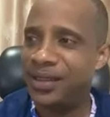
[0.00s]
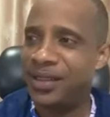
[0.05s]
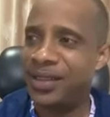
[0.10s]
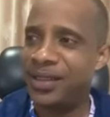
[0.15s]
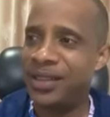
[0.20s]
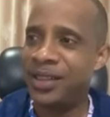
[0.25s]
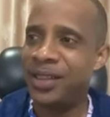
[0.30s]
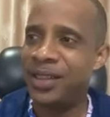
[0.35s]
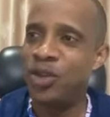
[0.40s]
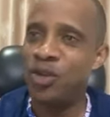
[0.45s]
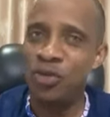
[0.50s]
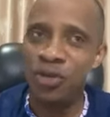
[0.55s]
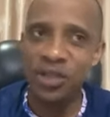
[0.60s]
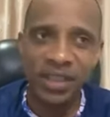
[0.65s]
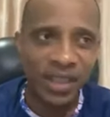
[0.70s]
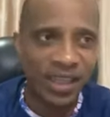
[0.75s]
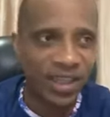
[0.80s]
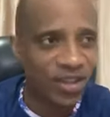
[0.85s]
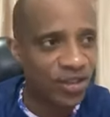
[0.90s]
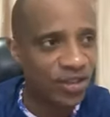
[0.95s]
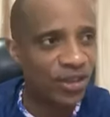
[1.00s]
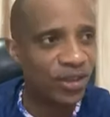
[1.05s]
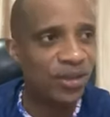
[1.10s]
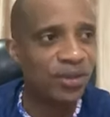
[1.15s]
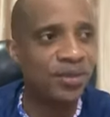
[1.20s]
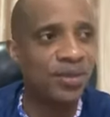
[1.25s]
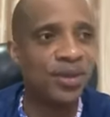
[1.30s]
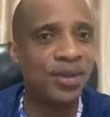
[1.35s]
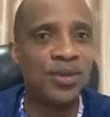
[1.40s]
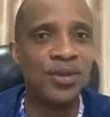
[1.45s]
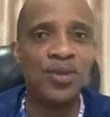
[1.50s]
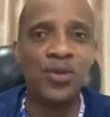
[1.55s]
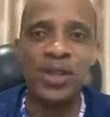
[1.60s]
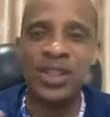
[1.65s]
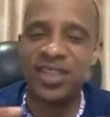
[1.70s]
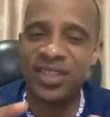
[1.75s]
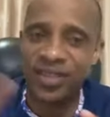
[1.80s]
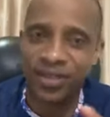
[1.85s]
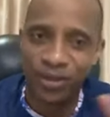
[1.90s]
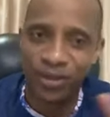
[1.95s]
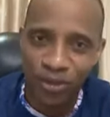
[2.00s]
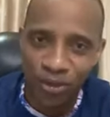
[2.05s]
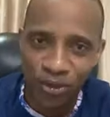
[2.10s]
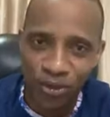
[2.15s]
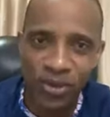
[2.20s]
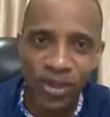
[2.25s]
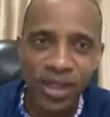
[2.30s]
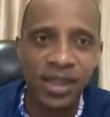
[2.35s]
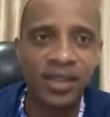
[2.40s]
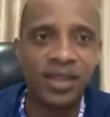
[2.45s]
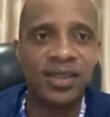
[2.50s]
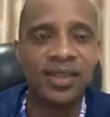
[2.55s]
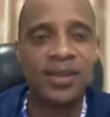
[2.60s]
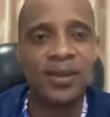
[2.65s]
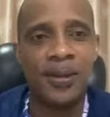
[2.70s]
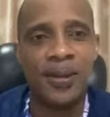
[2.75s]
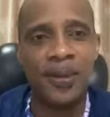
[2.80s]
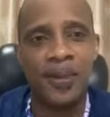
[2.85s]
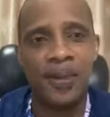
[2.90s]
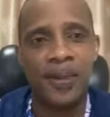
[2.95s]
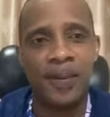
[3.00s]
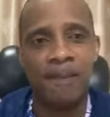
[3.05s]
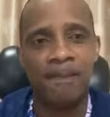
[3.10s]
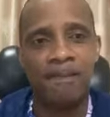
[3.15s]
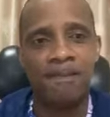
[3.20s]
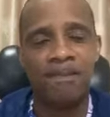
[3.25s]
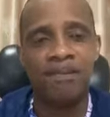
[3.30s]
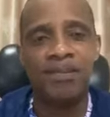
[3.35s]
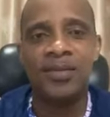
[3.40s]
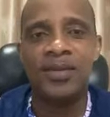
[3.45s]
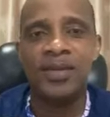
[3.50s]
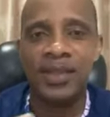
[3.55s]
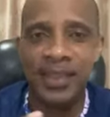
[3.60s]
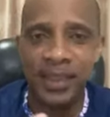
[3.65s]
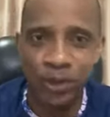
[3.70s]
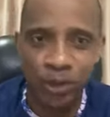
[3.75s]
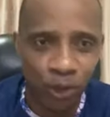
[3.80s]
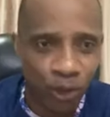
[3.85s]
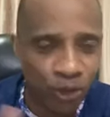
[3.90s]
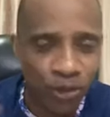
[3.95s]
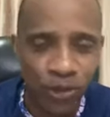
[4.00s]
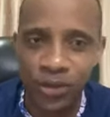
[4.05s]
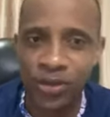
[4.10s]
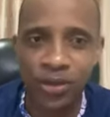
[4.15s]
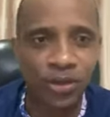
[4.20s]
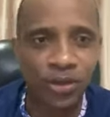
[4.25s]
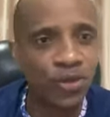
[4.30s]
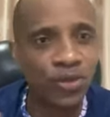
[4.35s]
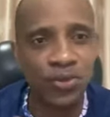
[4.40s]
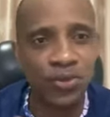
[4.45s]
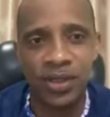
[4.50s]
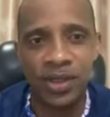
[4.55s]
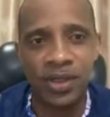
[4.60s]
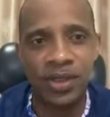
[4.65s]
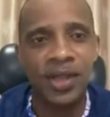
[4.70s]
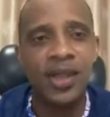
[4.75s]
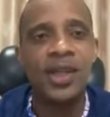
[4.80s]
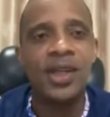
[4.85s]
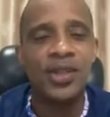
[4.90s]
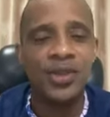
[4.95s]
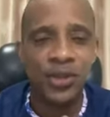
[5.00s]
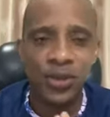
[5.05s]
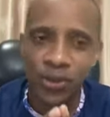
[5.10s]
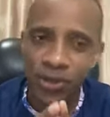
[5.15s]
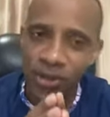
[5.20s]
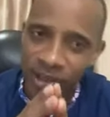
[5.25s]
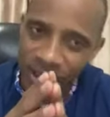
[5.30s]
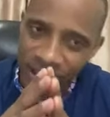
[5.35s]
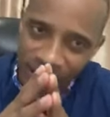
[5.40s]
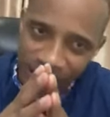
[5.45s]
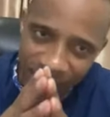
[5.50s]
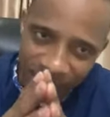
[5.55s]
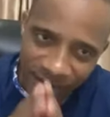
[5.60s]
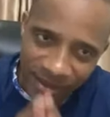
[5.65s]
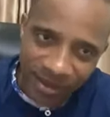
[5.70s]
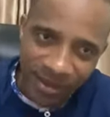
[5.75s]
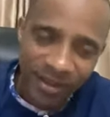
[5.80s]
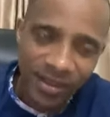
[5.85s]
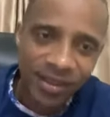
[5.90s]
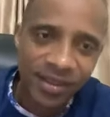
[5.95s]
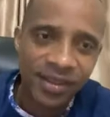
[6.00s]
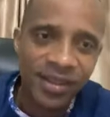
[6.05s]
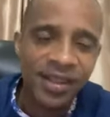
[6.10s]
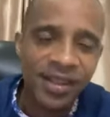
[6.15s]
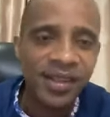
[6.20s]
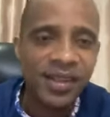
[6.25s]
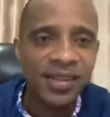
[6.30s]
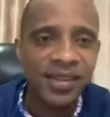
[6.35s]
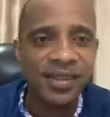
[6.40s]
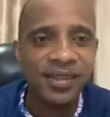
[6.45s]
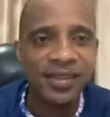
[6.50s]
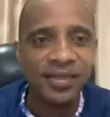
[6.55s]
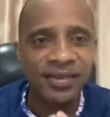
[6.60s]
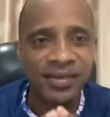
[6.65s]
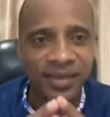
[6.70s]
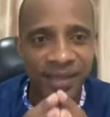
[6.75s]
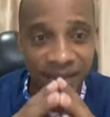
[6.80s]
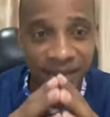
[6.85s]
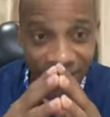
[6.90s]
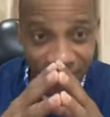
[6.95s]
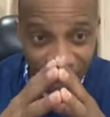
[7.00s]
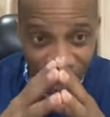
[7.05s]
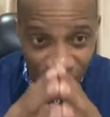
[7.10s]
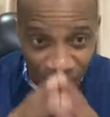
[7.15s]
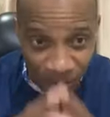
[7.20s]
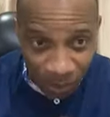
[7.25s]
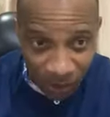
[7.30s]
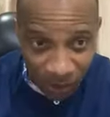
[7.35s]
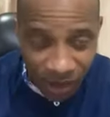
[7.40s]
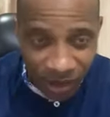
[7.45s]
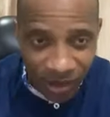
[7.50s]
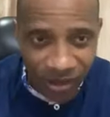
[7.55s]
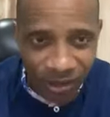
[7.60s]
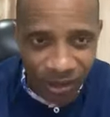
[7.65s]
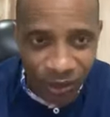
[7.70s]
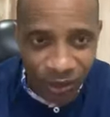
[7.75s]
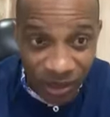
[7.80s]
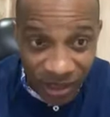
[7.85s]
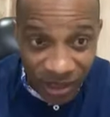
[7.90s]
qui illumine ta chambre ou un sanctuaire, détruis ce sanctuaire. Tu risques d'attirer des esprits de